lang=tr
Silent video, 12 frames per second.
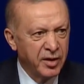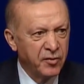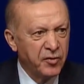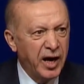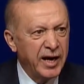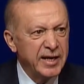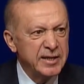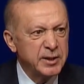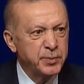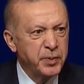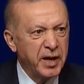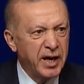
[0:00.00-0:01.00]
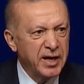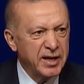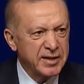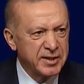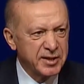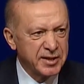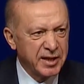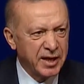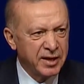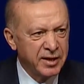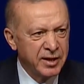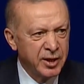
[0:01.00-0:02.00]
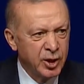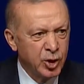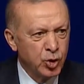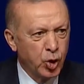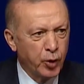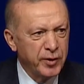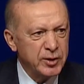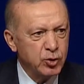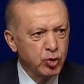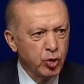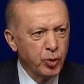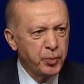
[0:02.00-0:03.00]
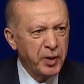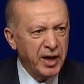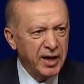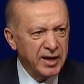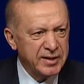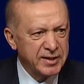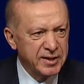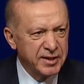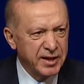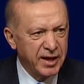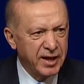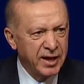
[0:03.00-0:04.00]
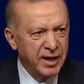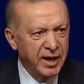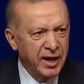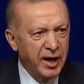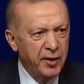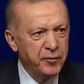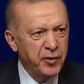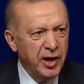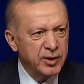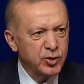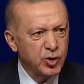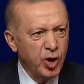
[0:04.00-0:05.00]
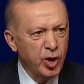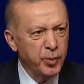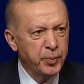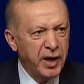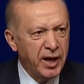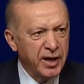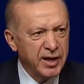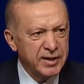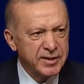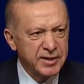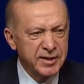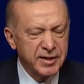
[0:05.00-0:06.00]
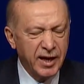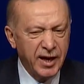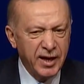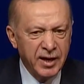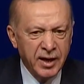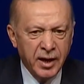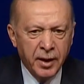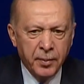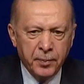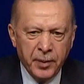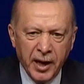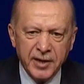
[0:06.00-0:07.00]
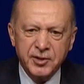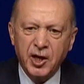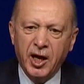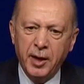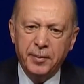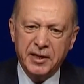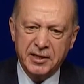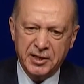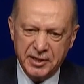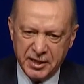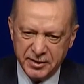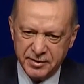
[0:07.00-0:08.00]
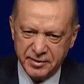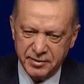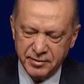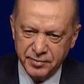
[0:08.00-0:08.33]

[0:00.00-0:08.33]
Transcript: faiz prangasını da, döviz kuru prangasını da, enflasyon prangasını da parçalayıp atacağız.